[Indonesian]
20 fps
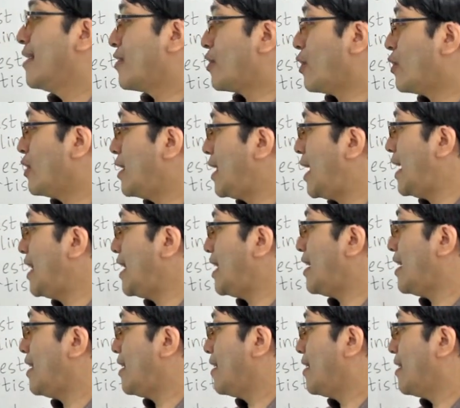Contohnya
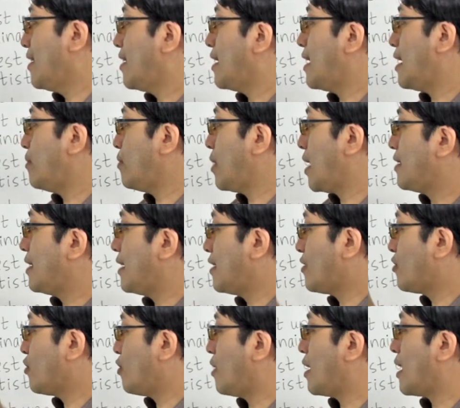ini, ya maka saya
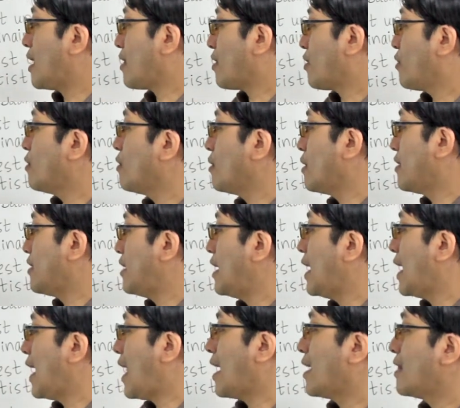coret tuh,
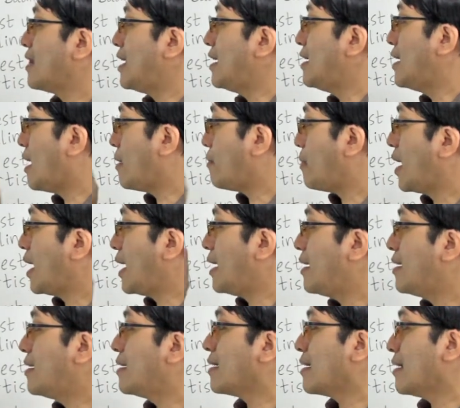silang tidak pakai
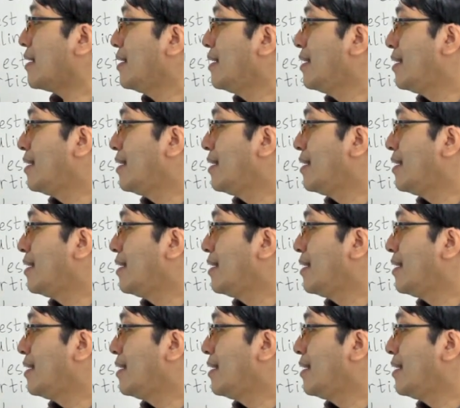the.